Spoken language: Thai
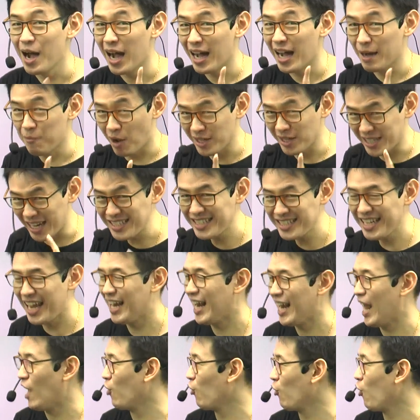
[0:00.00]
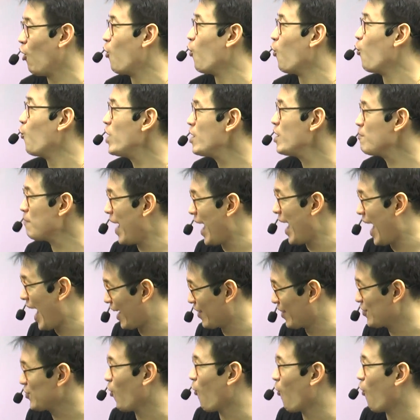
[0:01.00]
พอชัดเจนแล้วเราก็วิ่งไปหากั
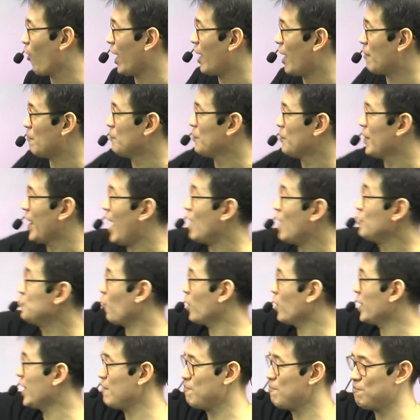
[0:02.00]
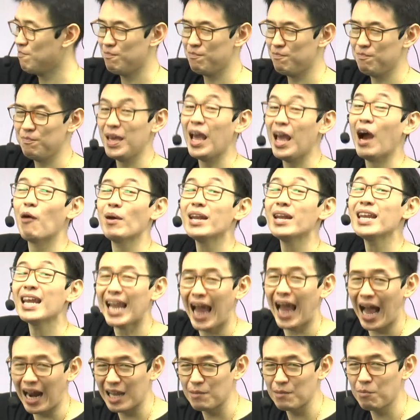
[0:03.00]
นต่อครับไอ้ส่วนนี้พี่เอาไว้ที่หลั
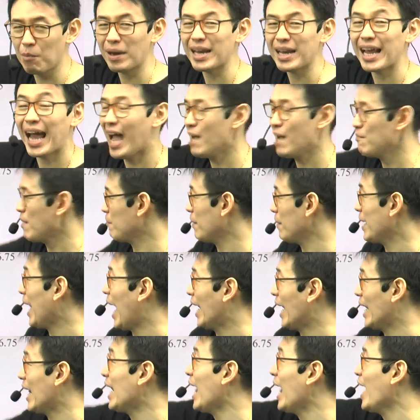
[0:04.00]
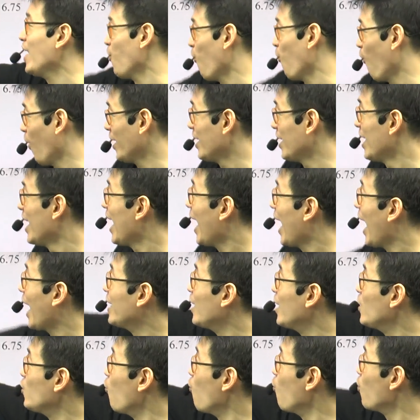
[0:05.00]
งเลย เพราะมันง่ายมากมันหาได้แน่นอน ไอ้ที่
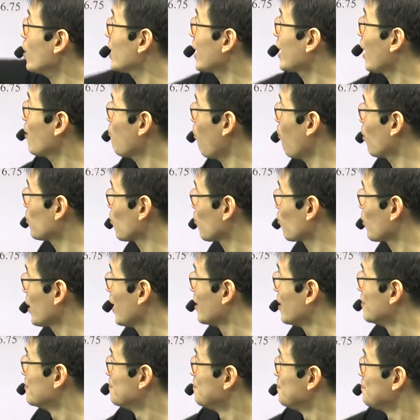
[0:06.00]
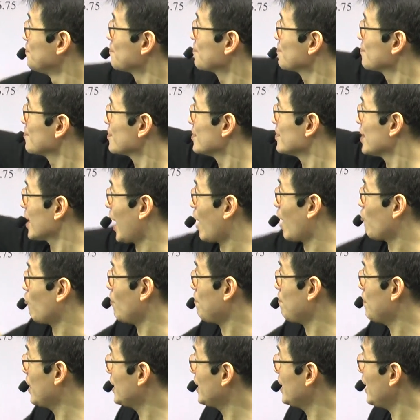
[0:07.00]
ยุ่งคือข้างบนตรงเนี้ยนะครับ ว่า
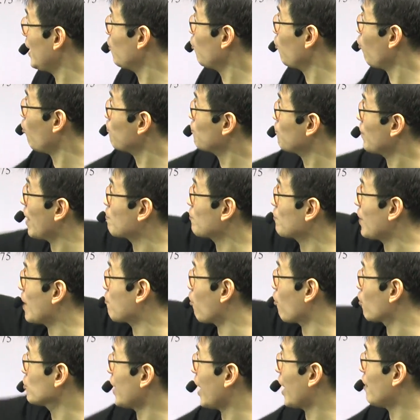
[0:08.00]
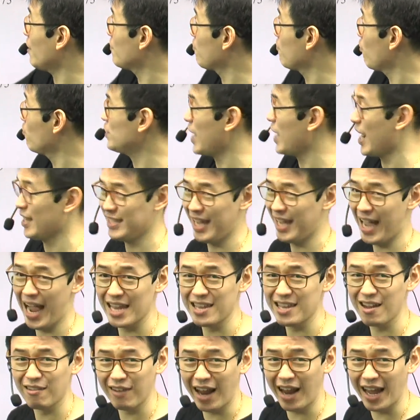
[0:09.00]
พื้นที่รูปเต็มๆของสามเหลี่ยมมุมฉากจะหาอ
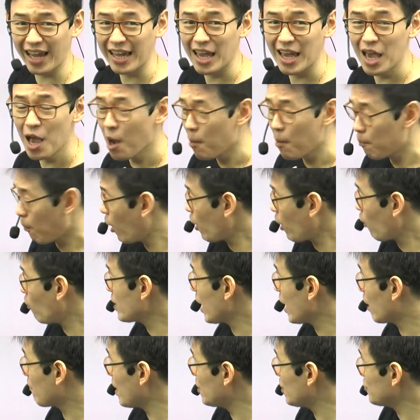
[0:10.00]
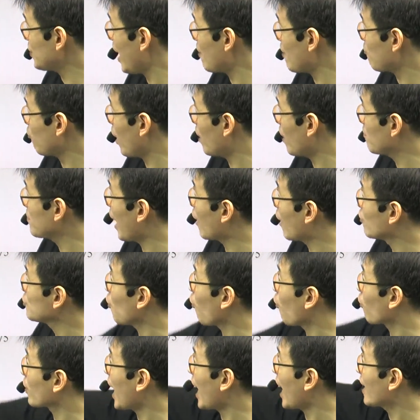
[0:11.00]
ย่างไร เพราะเรายังไม่ทราบความยาว
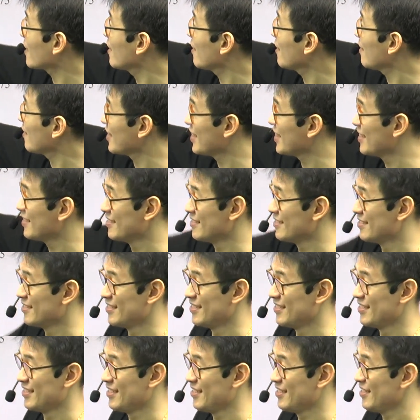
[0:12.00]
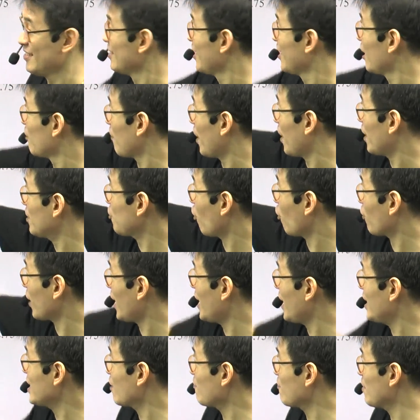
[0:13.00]
2 ด้านนี้เลยเห็นไหมสองด้าน
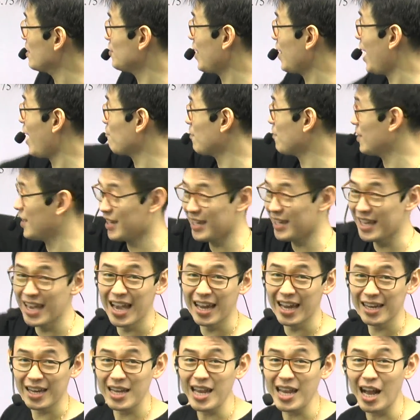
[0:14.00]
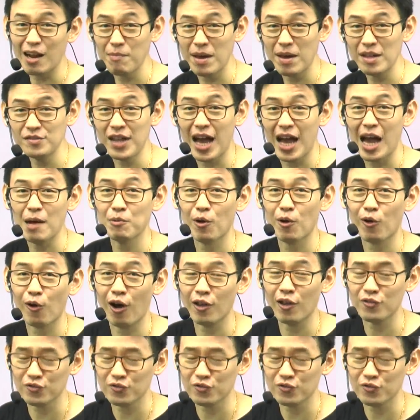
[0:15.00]
นี้ยังไม่ทราบเลย ถ้ายังไม่ทราบเราก็